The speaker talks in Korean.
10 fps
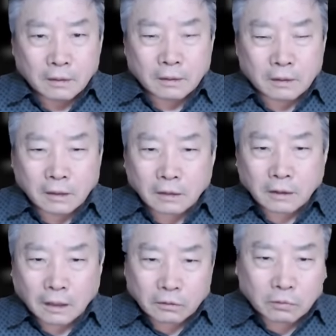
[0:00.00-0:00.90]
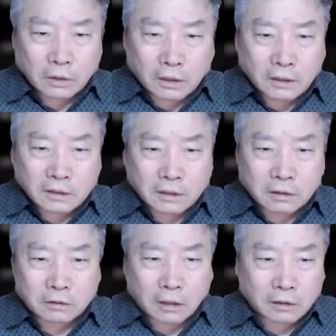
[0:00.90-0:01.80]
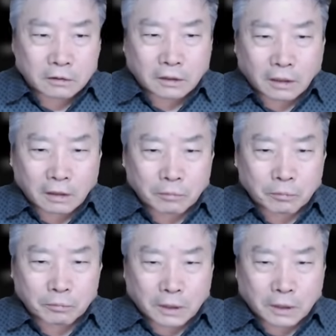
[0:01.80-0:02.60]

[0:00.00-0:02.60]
어, 그게 이제 한동훈의 기지에서 이제 이렇게